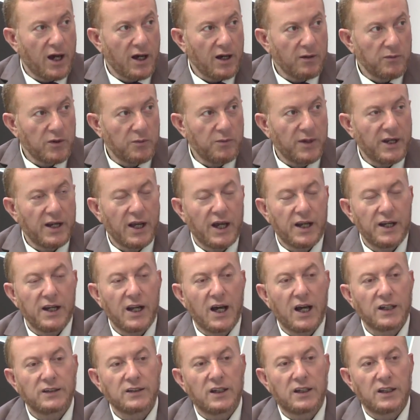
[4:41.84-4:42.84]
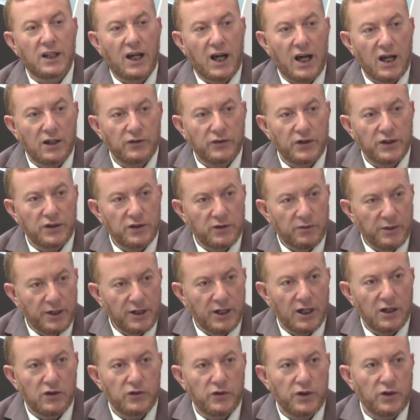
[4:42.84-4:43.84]
بمعنى انها تضاعفت
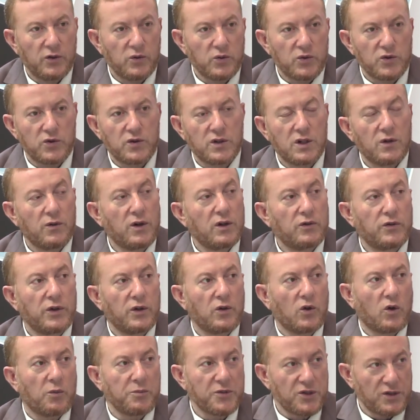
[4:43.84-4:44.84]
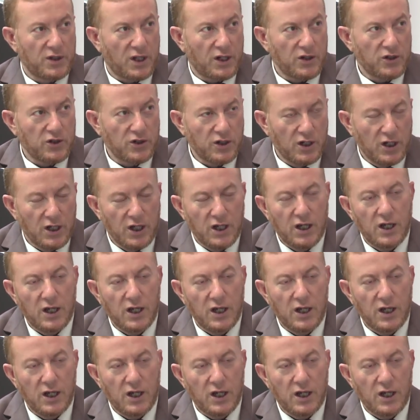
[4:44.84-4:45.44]
بين 2006 و 2015